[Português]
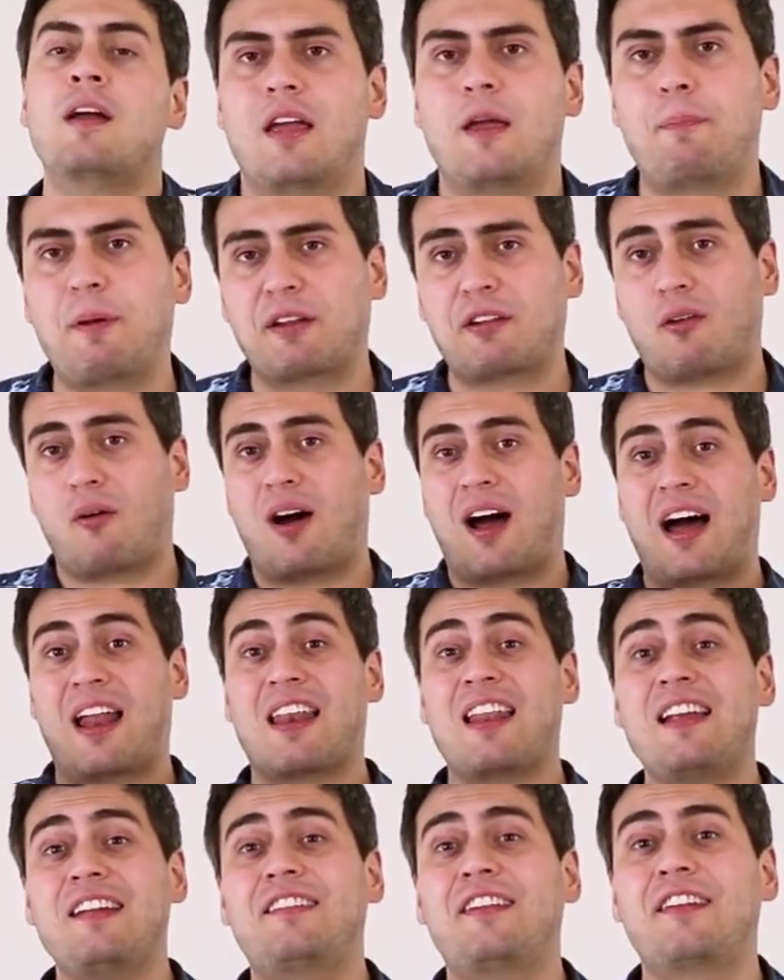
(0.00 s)
E pessoal,
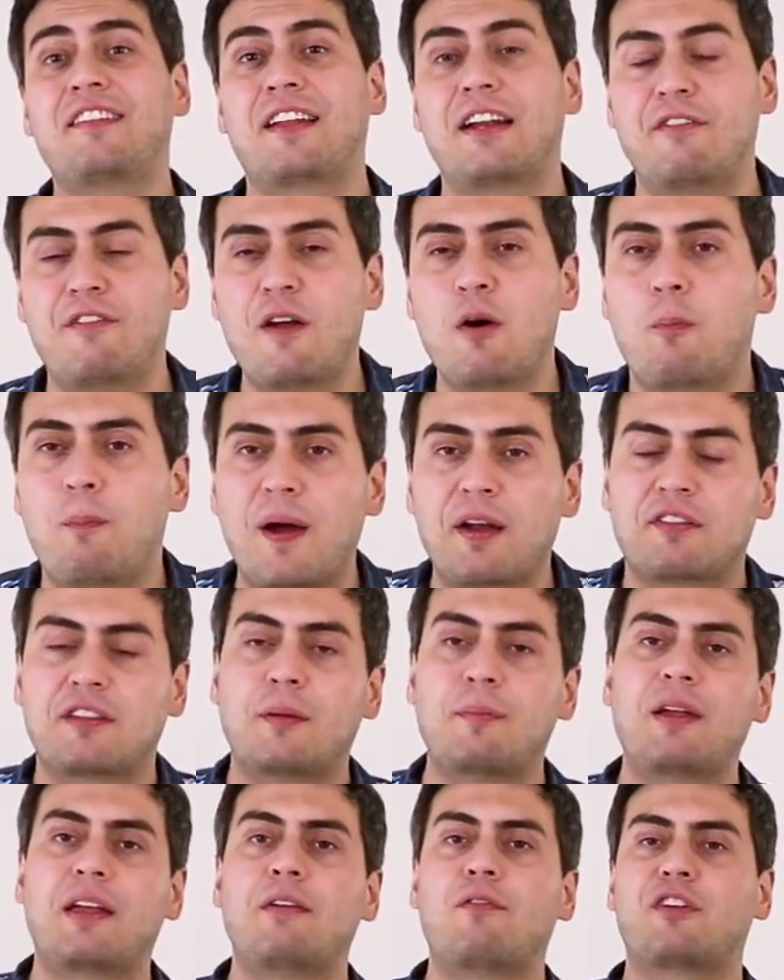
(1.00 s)
além de se inscrever, eu peço
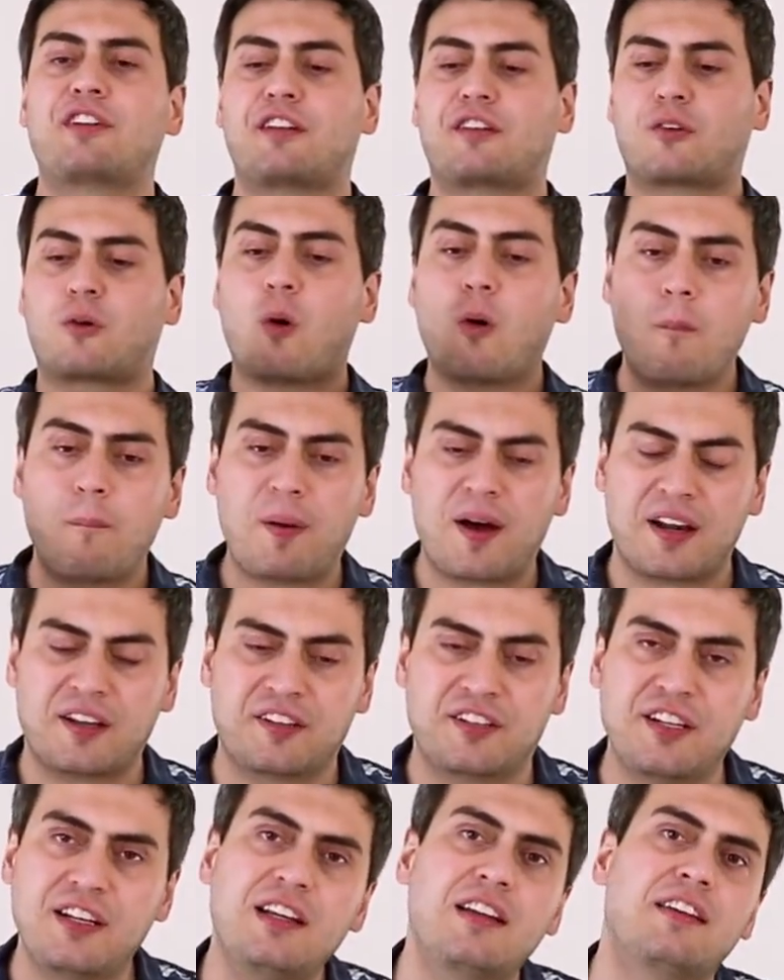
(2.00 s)
também que vocês
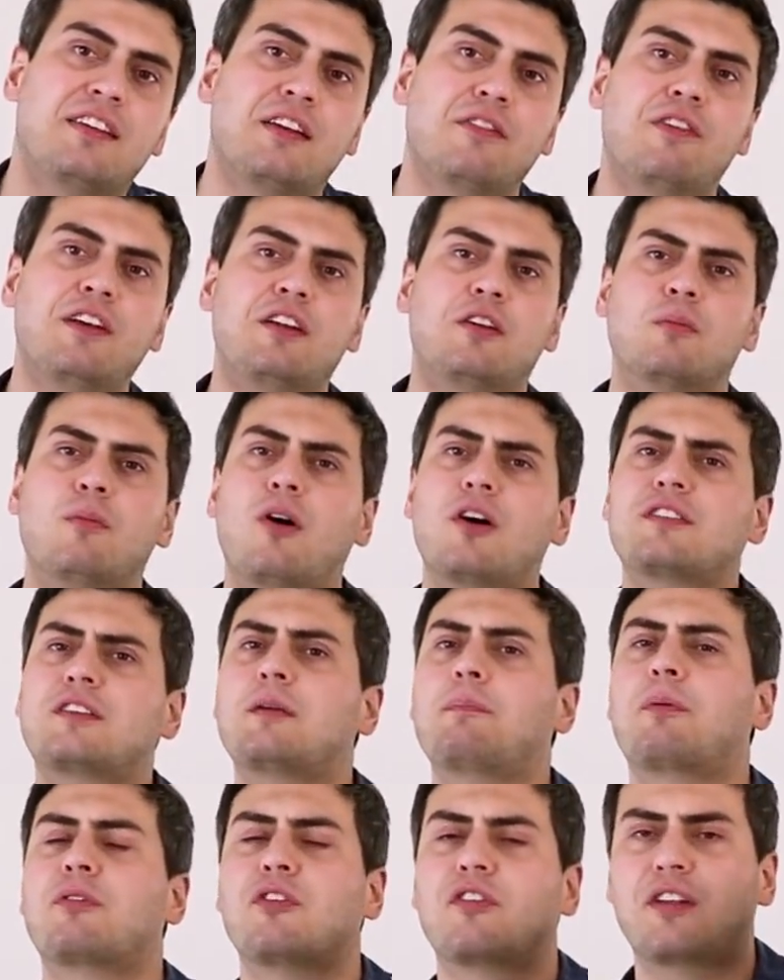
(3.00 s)
compartilhem esse vídeo,
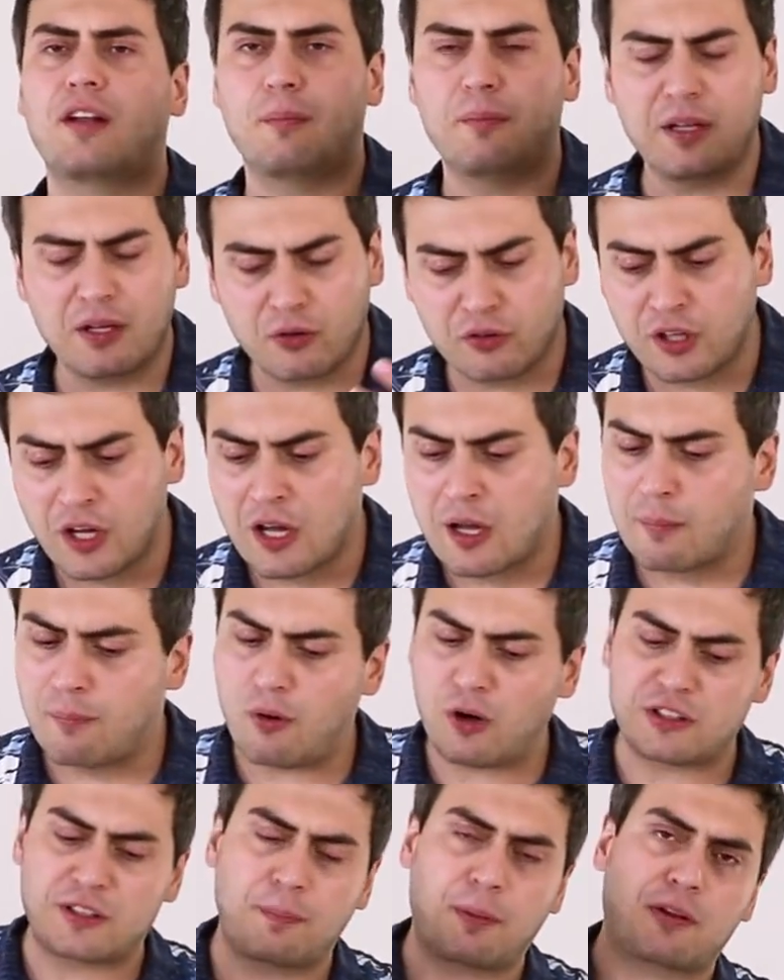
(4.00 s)
mostrem para seus amigos,
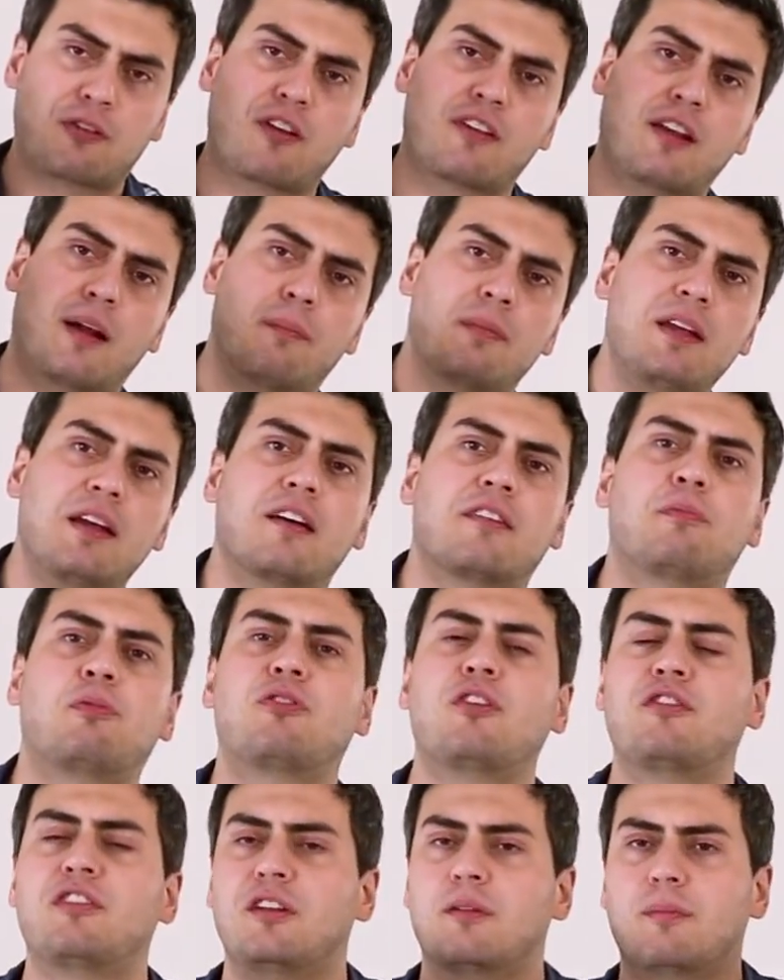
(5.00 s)
mostrem para suas amigas, para
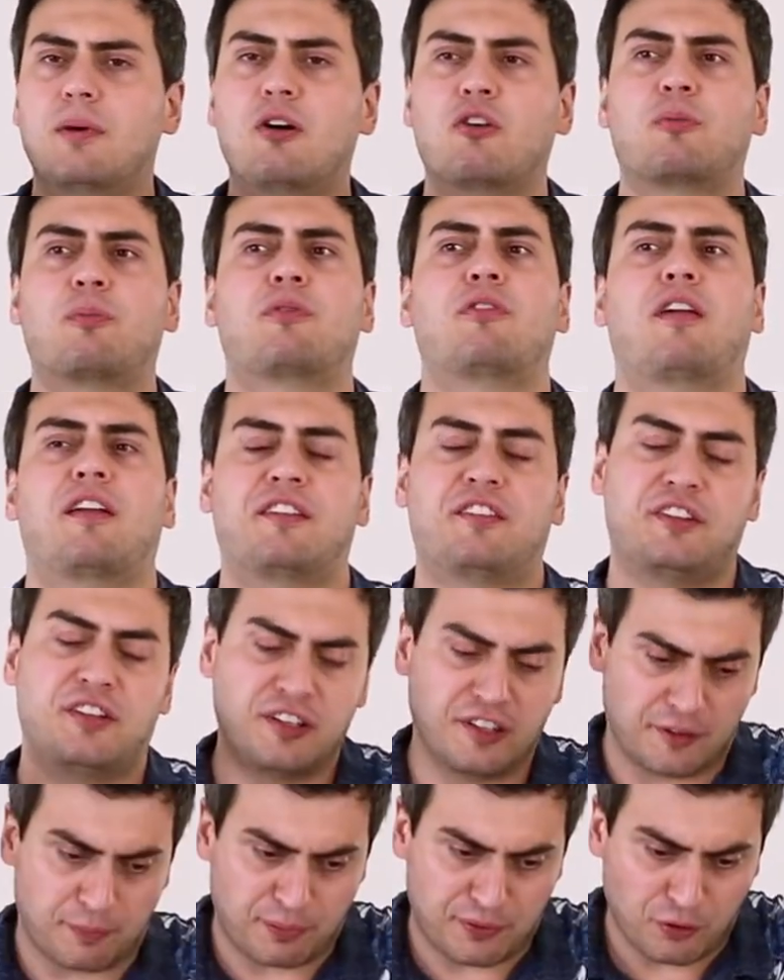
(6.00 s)
seus irmãos, para suas suas
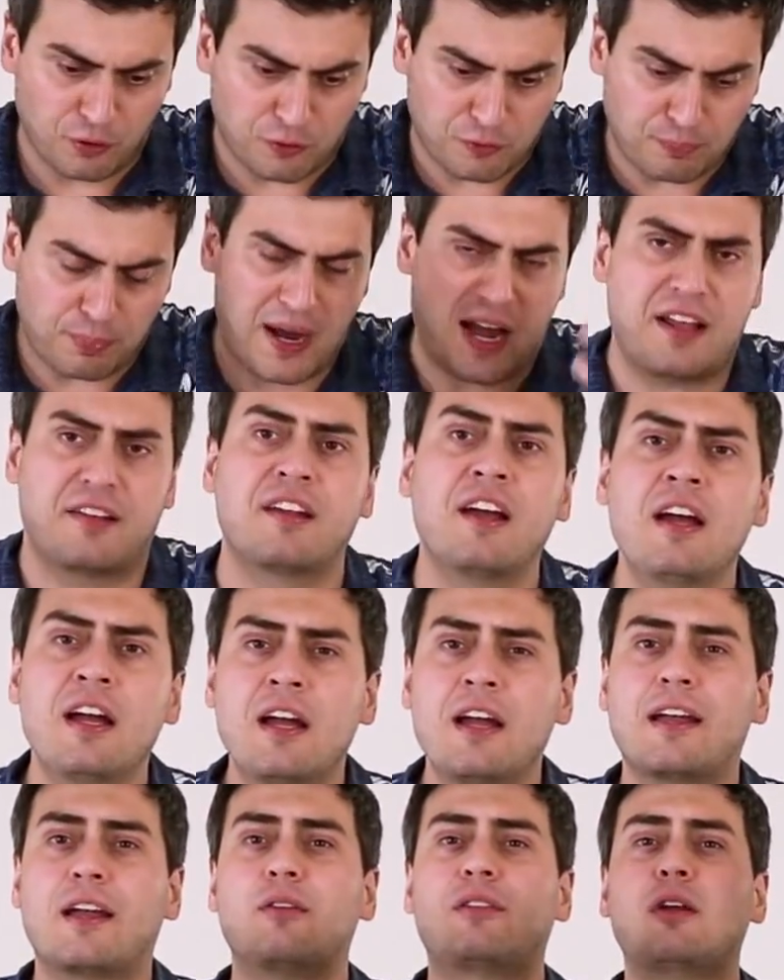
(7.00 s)
tias, pros seus pais,
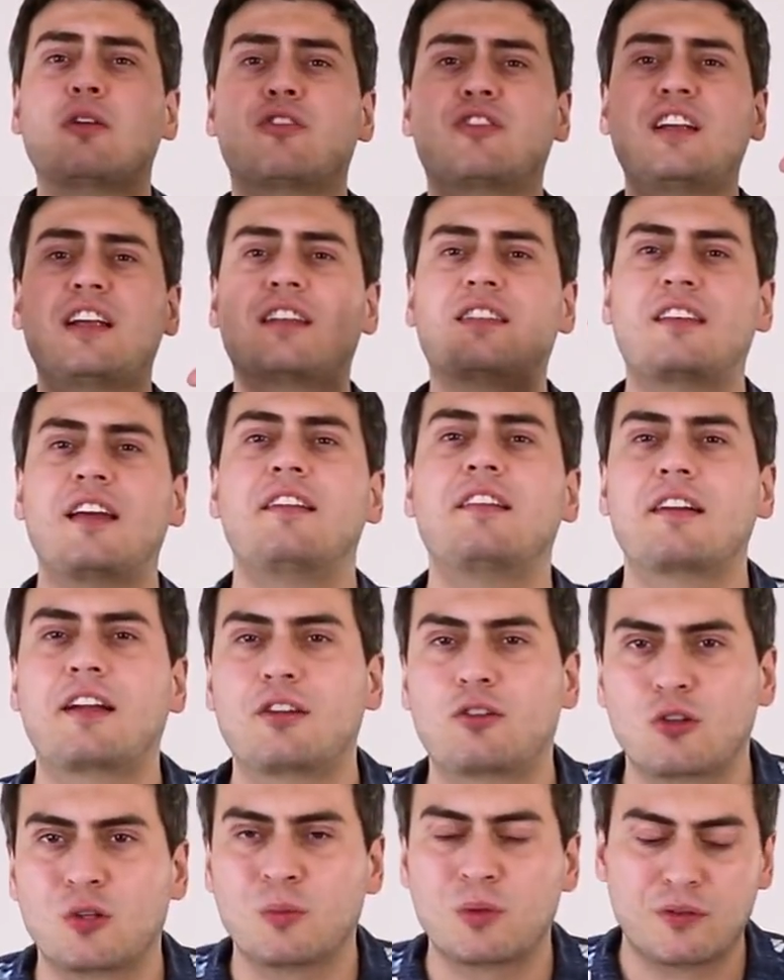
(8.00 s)
que eu tenho certeza
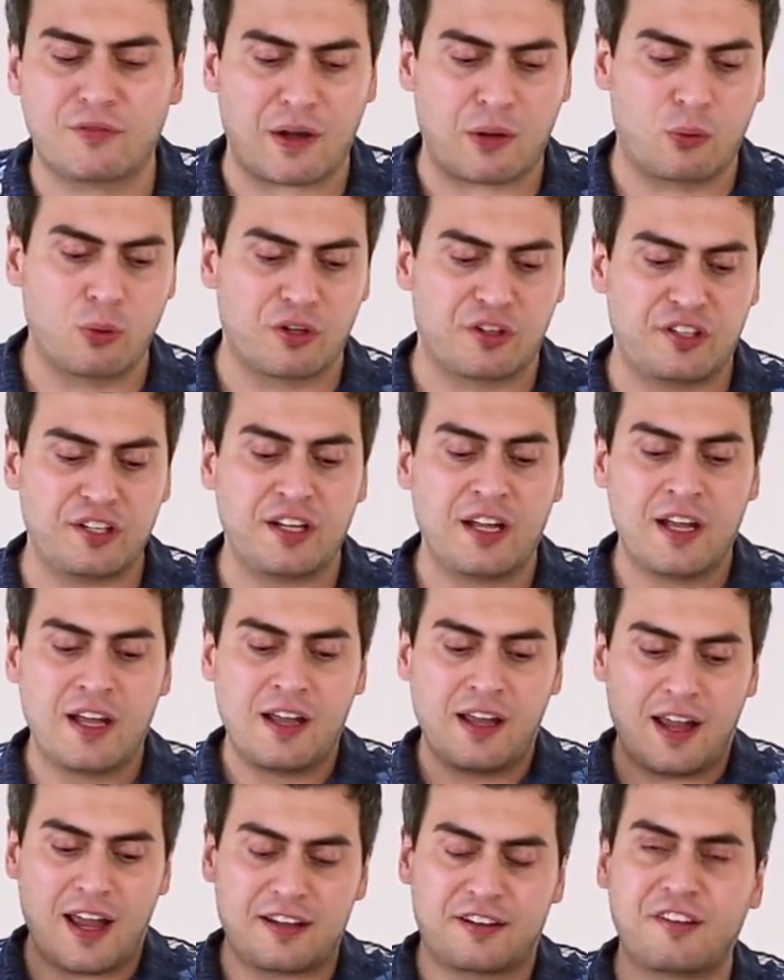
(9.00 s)
que todo mundo vai curtir
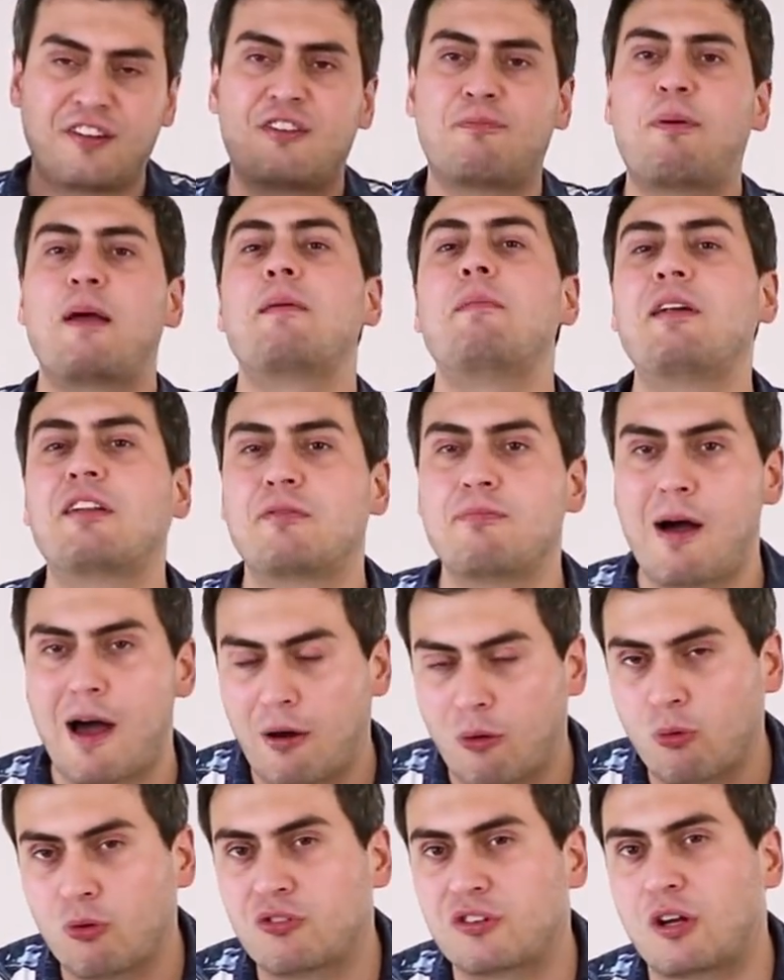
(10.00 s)
esses experimentos
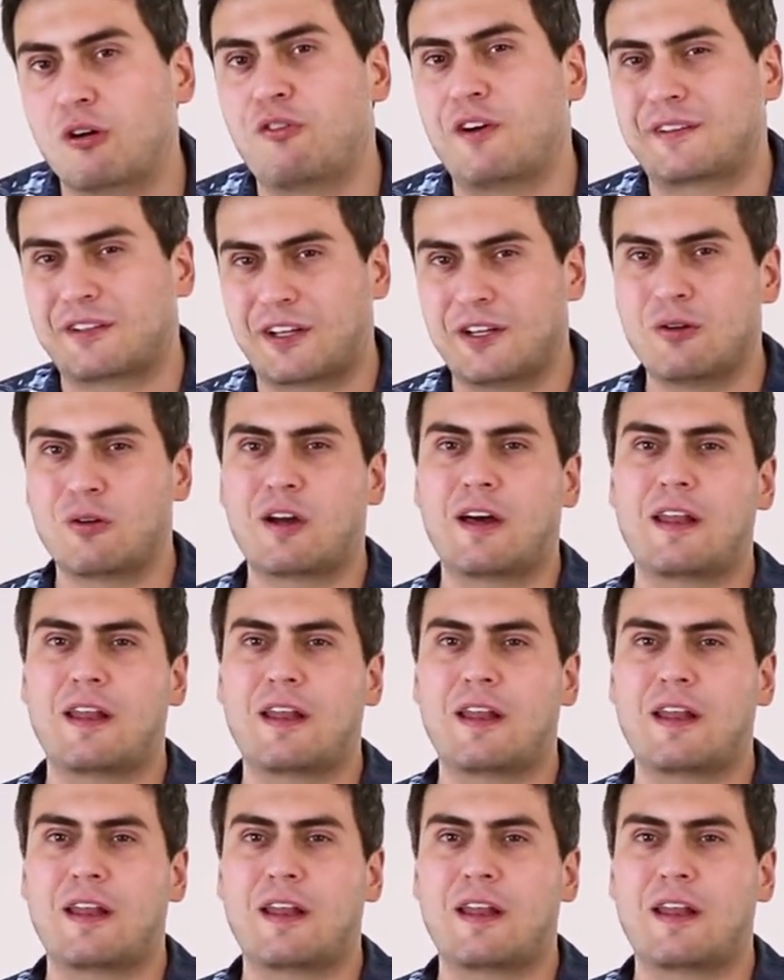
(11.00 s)
malucos que eu faço aqui no